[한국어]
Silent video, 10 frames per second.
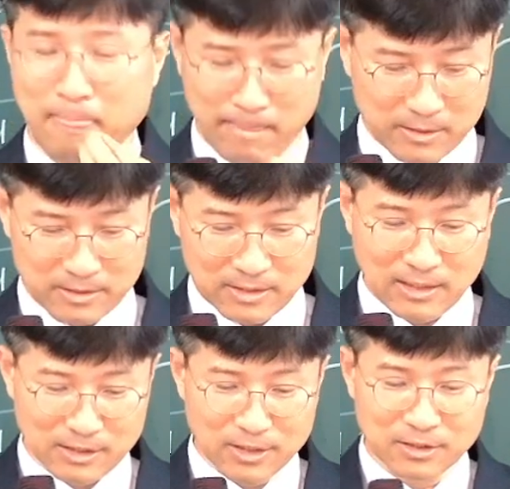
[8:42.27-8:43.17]

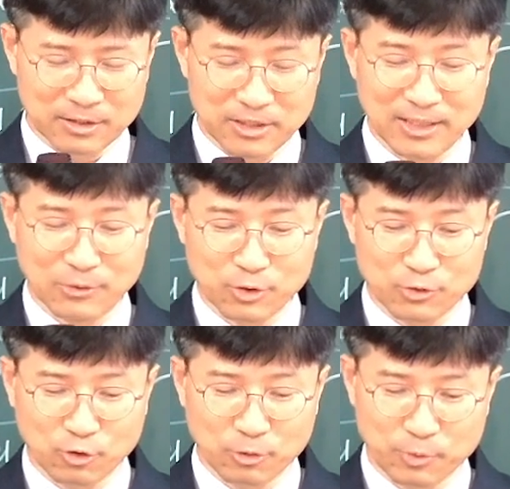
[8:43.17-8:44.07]
그러니까 그런 이단 우리는
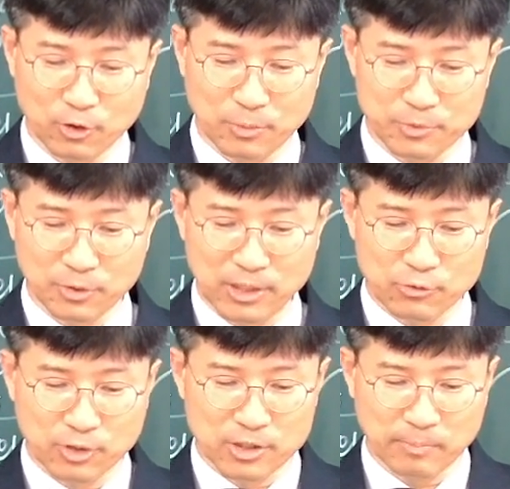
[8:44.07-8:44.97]
속일 필요가 없죠.
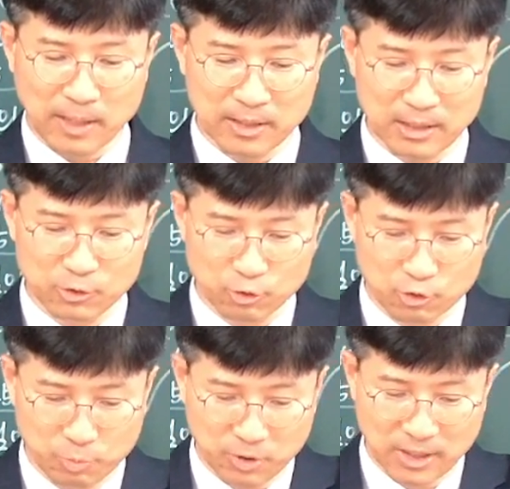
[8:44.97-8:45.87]
예수께서 빵을 가지고
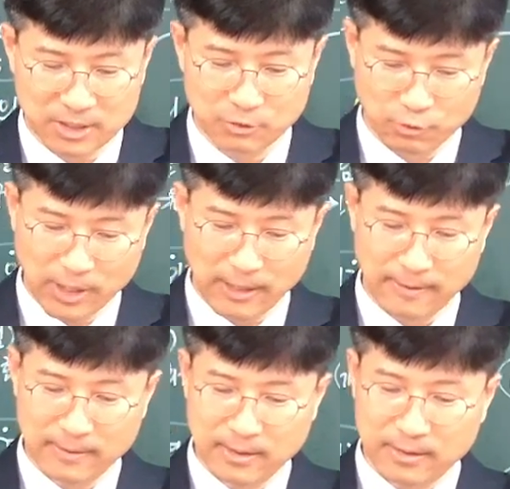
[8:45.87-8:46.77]
축복하신 후에
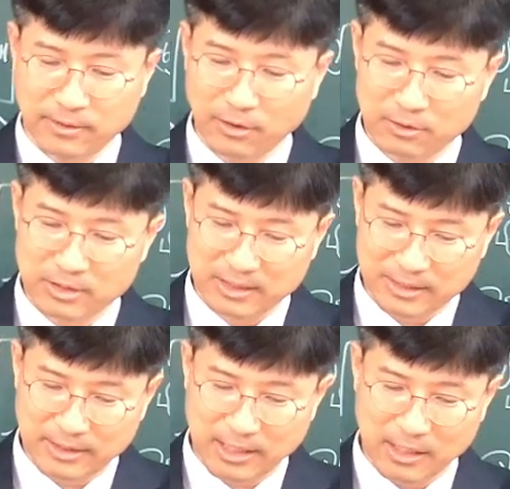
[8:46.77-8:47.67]
떼어
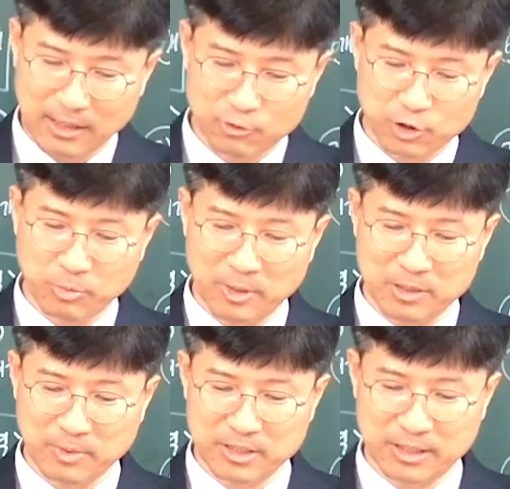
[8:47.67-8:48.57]
제자들에게 주시며
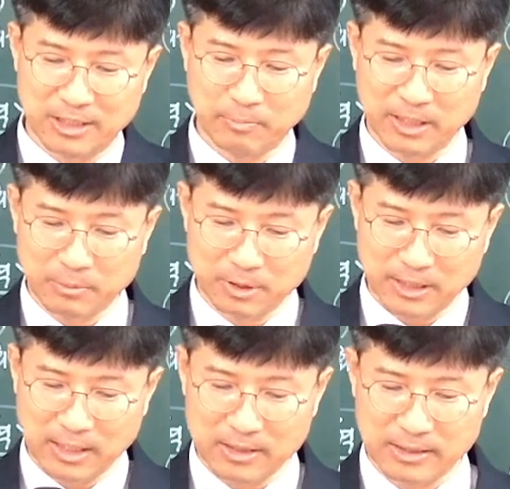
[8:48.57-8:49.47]
말씀하시기를 받아
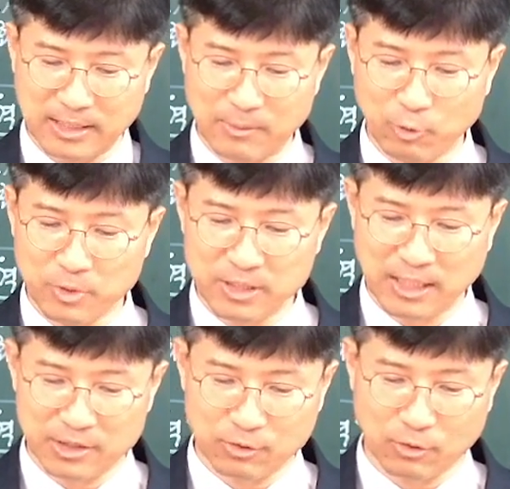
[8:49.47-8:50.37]
먹으라 이것은 나의 몸이니라
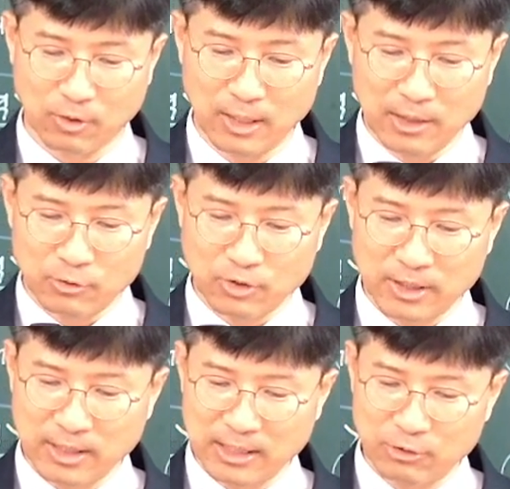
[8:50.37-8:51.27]
하시고 또
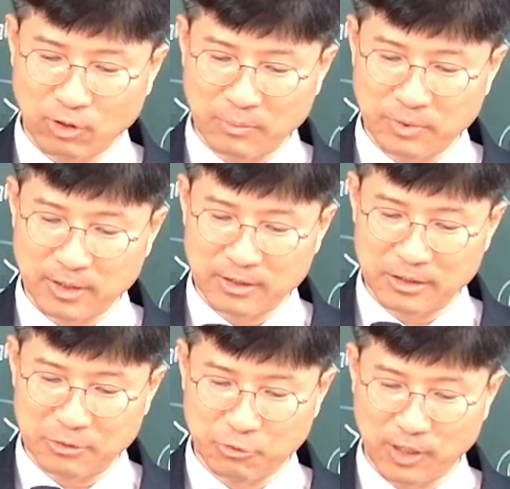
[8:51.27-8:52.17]
잔을 가지고 감사를
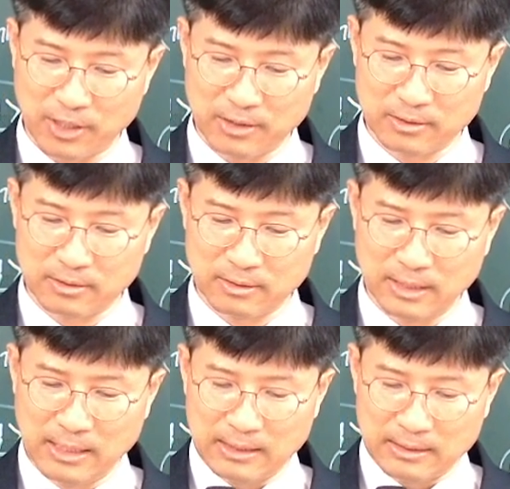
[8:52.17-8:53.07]
드린 후에 이것
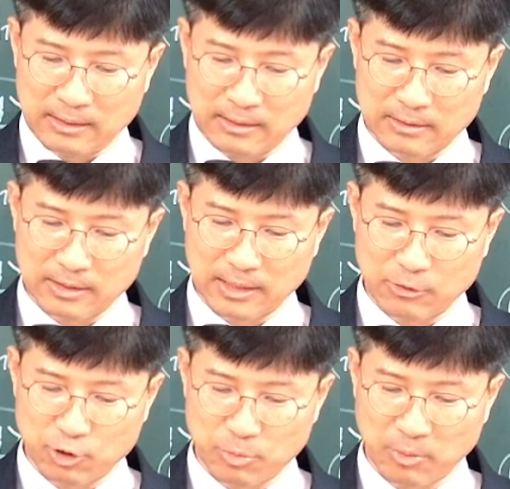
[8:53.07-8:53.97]
아, 그들에게
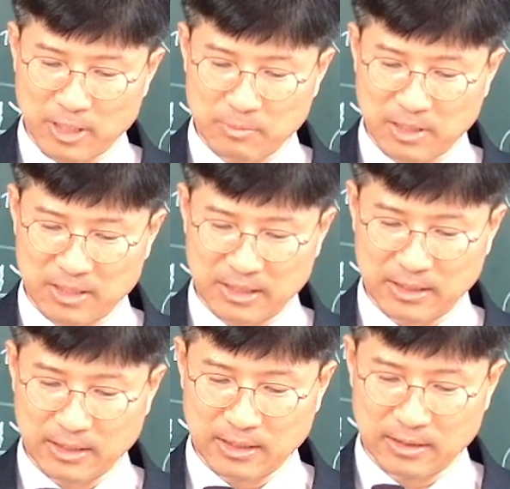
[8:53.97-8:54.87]
주시며
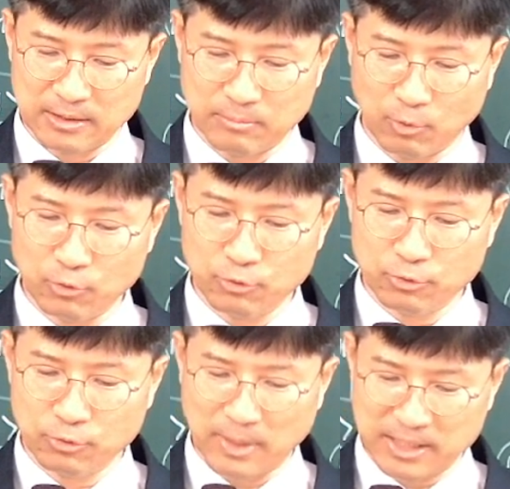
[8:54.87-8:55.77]
말씀하시기를 이것은
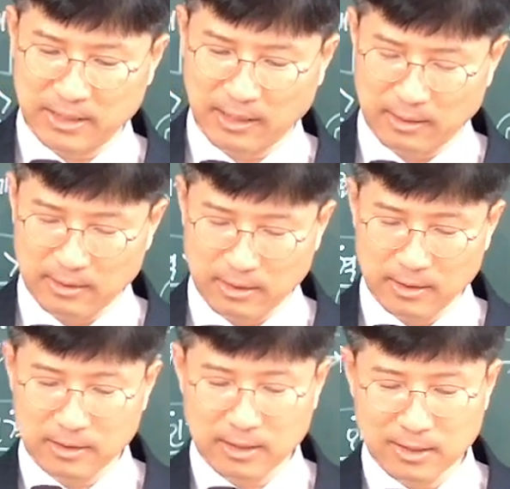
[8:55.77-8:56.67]
모두 마시라
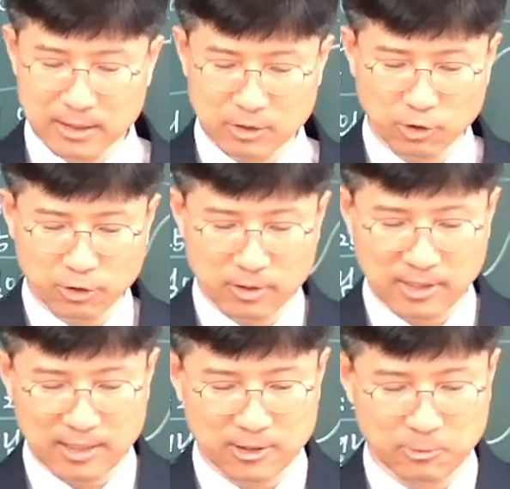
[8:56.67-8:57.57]
이는 이것이 죄들을
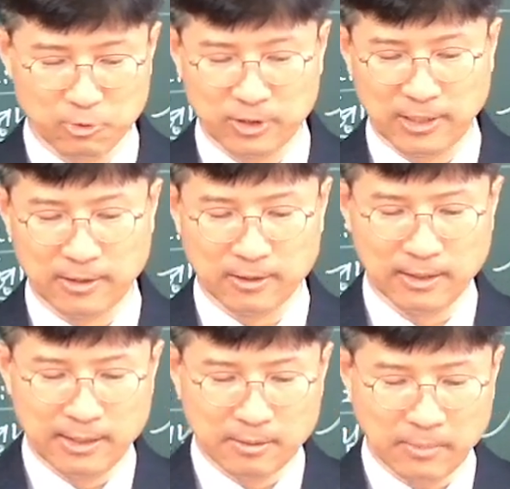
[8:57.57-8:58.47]
사심으로 인하여
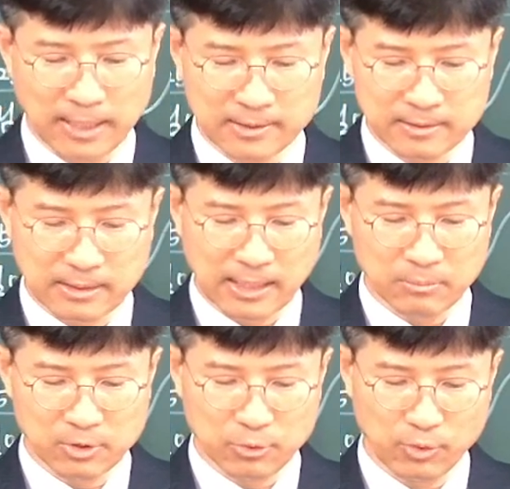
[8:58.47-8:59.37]
많은
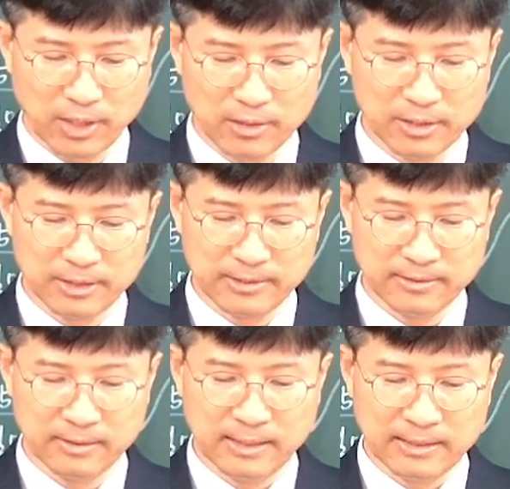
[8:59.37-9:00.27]
사람을 위해 흘리는
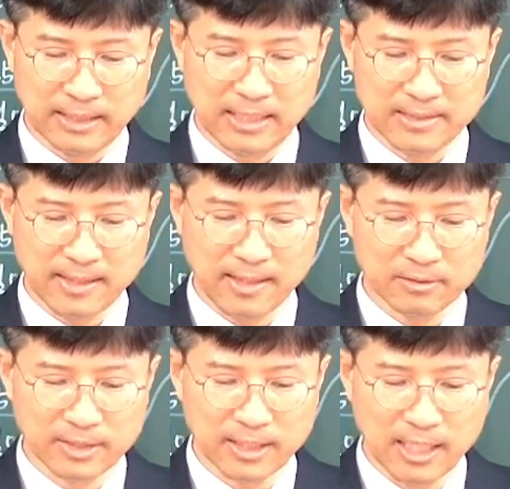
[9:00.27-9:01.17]
나의 새
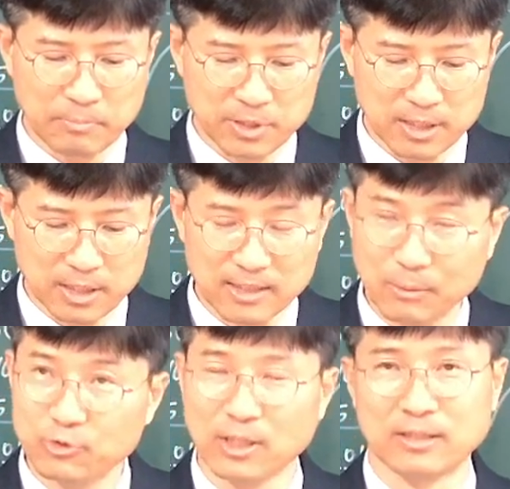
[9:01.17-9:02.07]
언약의 피이기
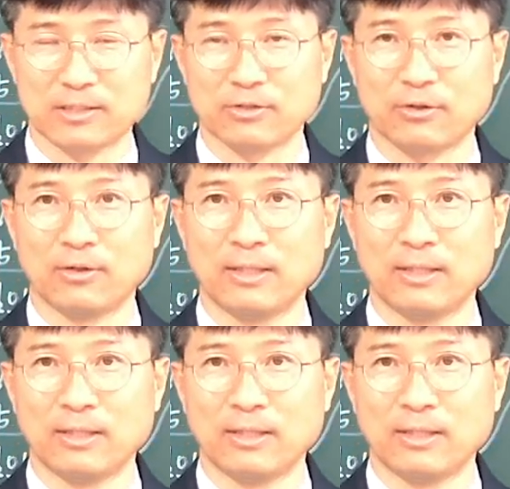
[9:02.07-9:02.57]
때문이야 그랬어요.